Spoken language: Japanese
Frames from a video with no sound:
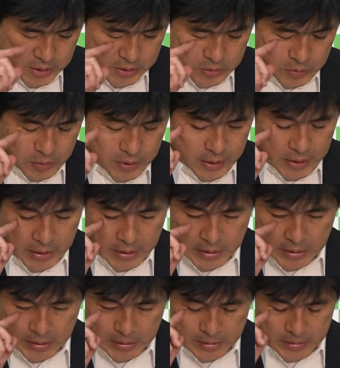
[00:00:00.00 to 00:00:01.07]
それか
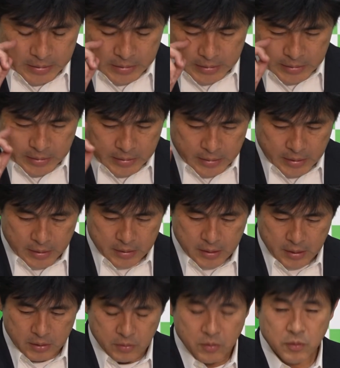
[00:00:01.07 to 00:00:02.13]
ら、えー、派
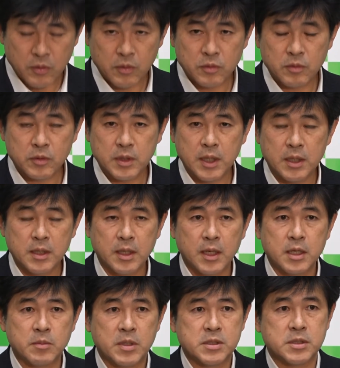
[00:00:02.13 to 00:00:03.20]
遣法の件であ
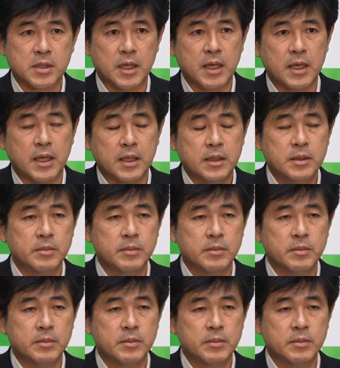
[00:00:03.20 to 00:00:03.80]
りますが、